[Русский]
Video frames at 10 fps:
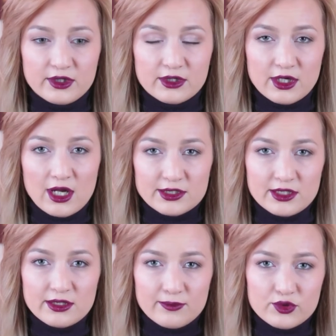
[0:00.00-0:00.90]
а,
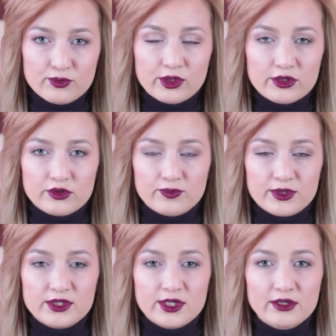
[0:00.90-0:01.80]
краски, там тюбик идет
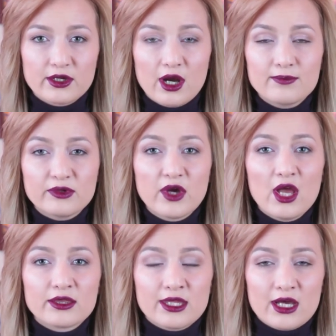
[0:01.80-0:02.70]
50 граммов,
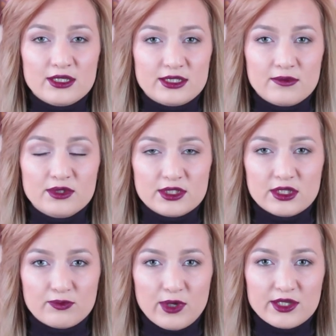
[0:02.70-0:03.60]
на
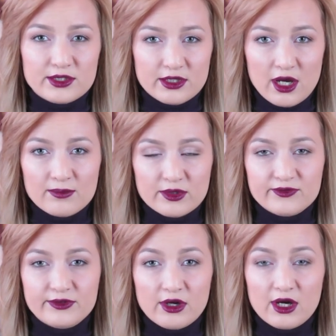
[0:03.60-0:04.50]
75
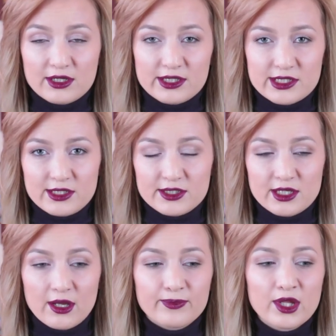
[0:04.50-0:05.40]
граммов
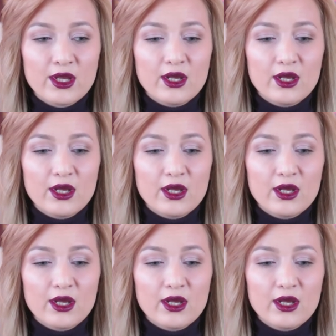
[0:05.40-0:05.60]
окислителя.